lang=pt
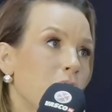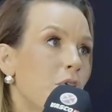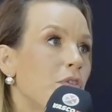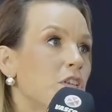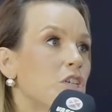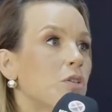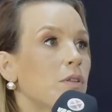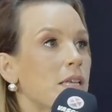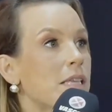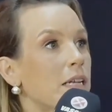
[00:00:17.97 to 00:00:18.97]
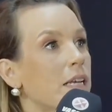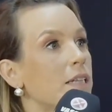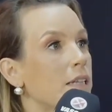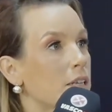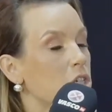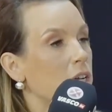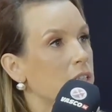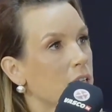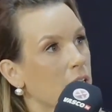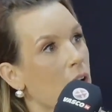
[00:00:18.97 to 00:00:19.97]
for vendido dessa linha da Deixa Ela
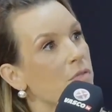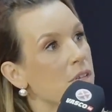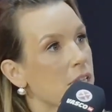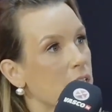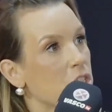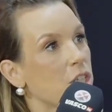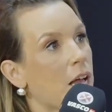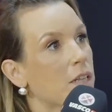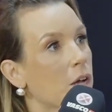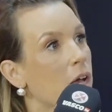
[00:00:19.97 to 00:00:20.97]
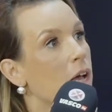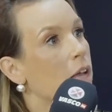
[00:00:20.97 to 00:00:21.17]
Treinar vai ser destinada